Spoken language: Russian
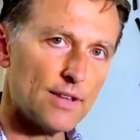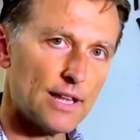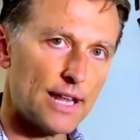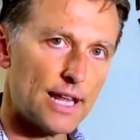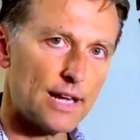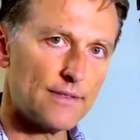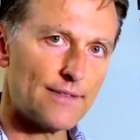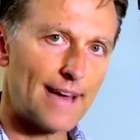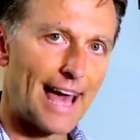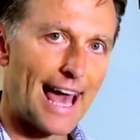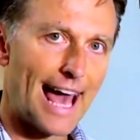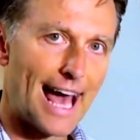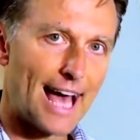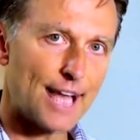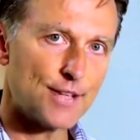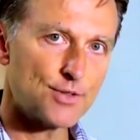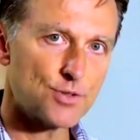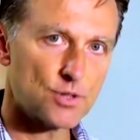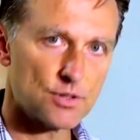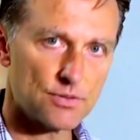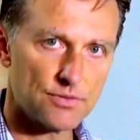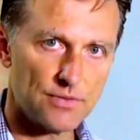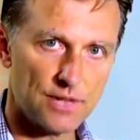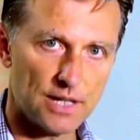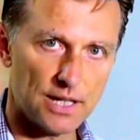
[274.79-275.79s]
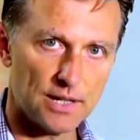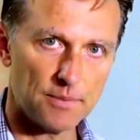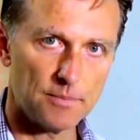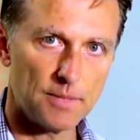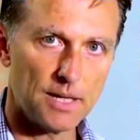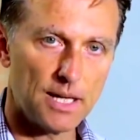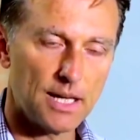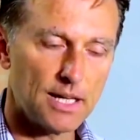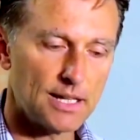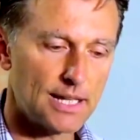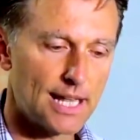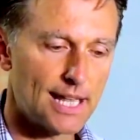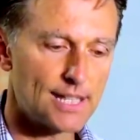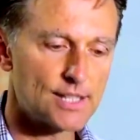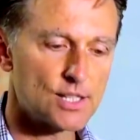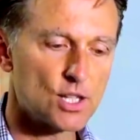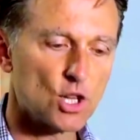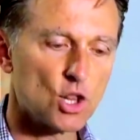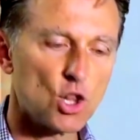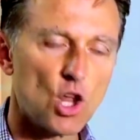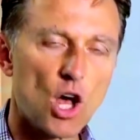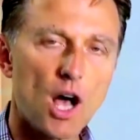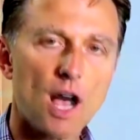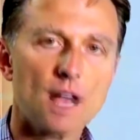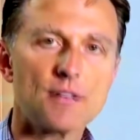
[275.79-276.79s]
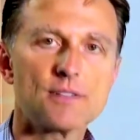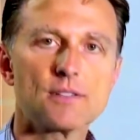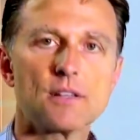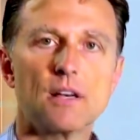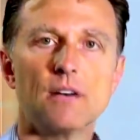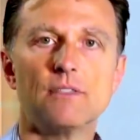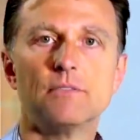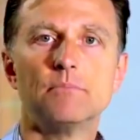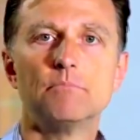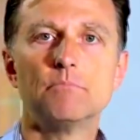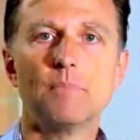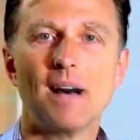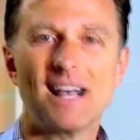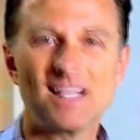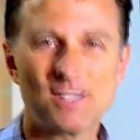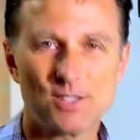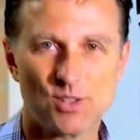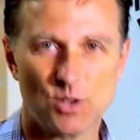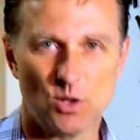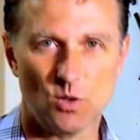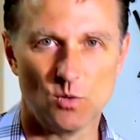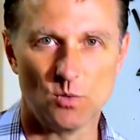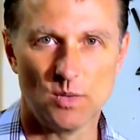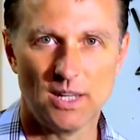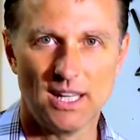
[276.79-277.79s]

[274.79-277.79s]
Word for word: атрофированы. Это потеря мышц.